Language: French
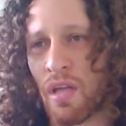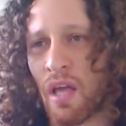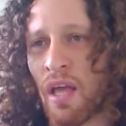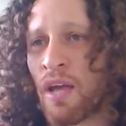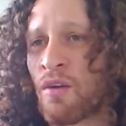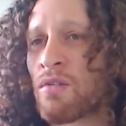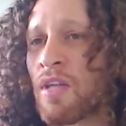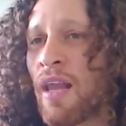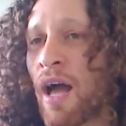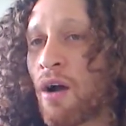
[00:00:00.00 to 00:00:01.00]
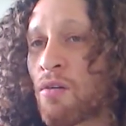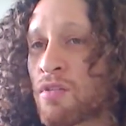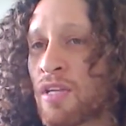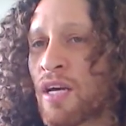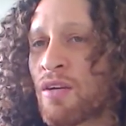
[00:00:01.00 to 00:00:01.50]
Et quand il
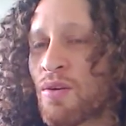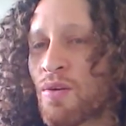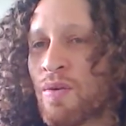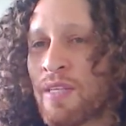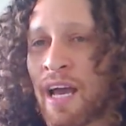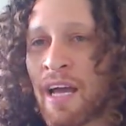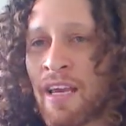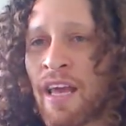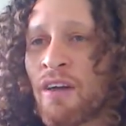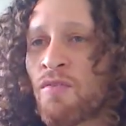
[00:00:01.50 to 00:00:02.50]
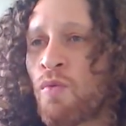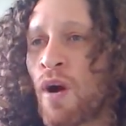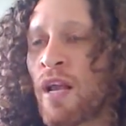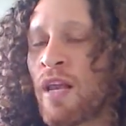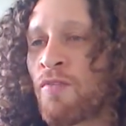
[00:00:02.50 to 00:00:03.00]
arrosa une dernière
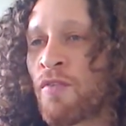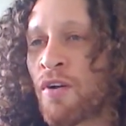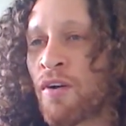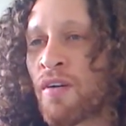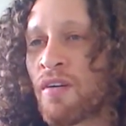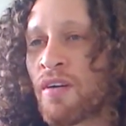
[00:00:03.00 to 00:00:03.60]
fois la fleur,